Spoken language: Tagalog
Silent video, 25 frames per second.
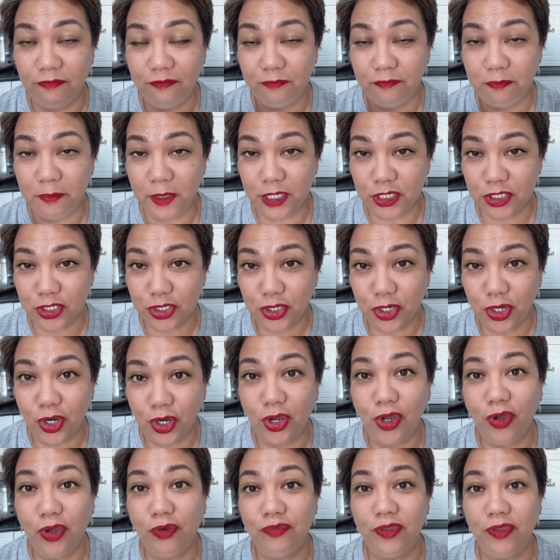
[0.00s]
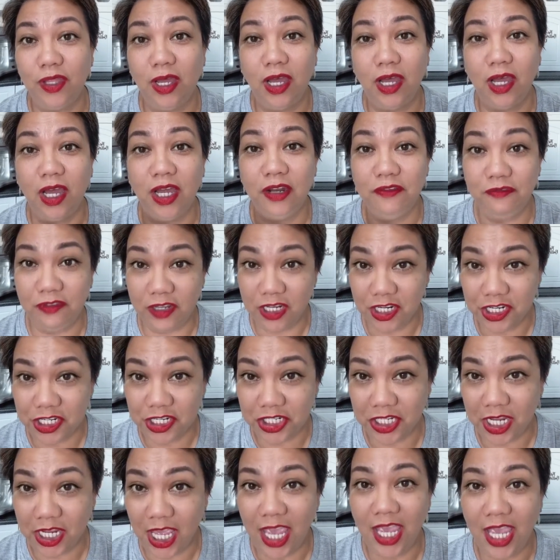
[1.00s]
picture of the
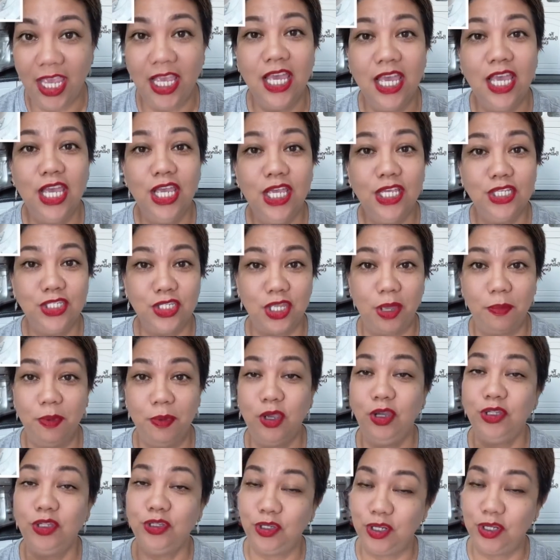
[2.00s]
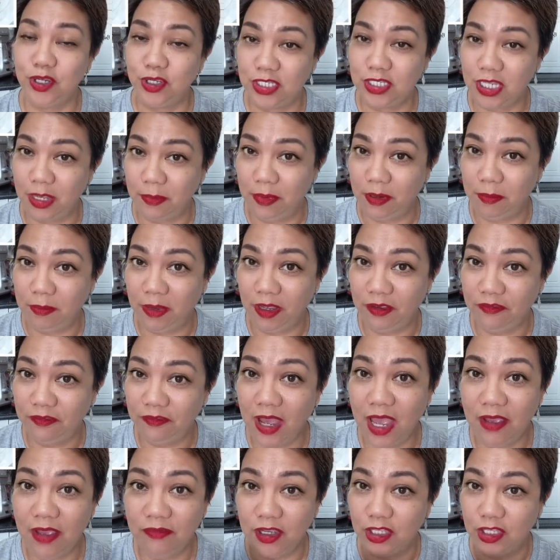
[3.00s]
unfinished cake. Sabi ko, ito na yung 7x5.
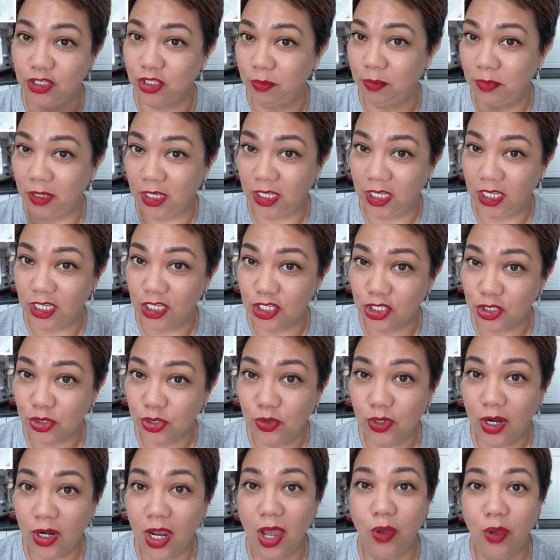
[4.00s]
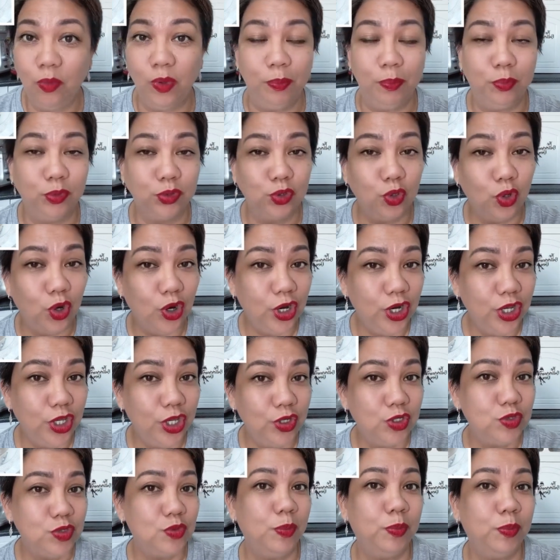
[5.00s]
Ganito yung magiging sura. We put
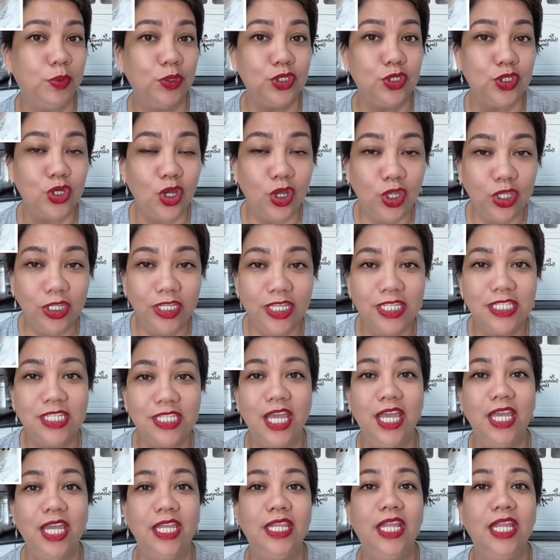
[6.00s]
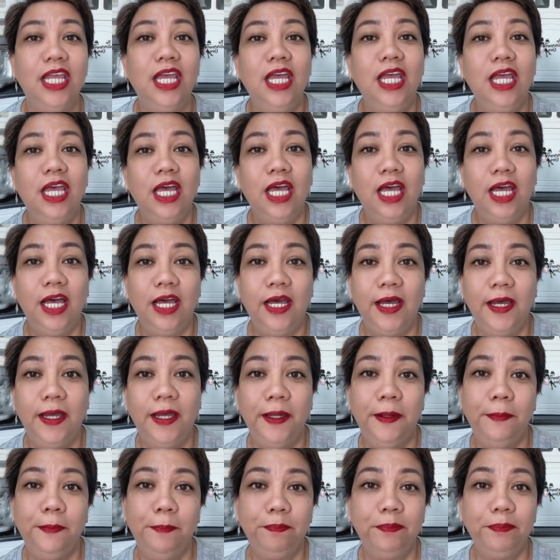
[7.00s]
Oreos, we put chocolates, and
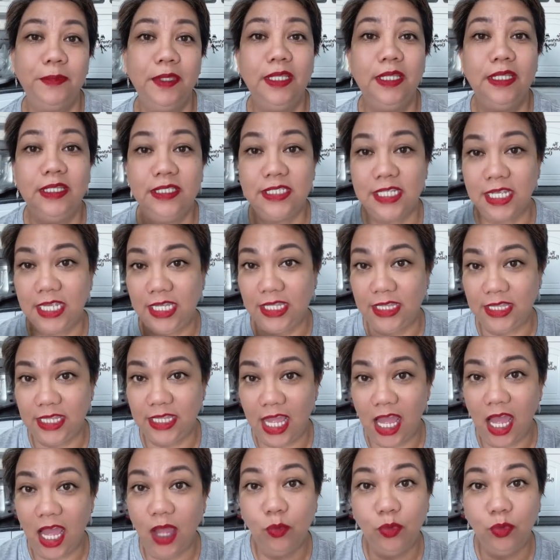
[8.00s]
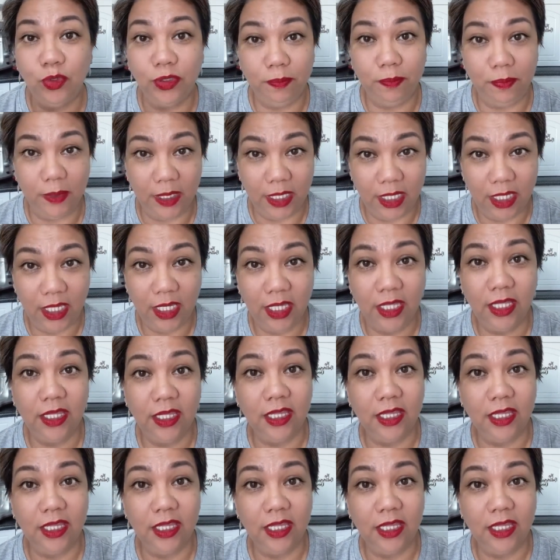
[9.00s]
um, sa gitna would be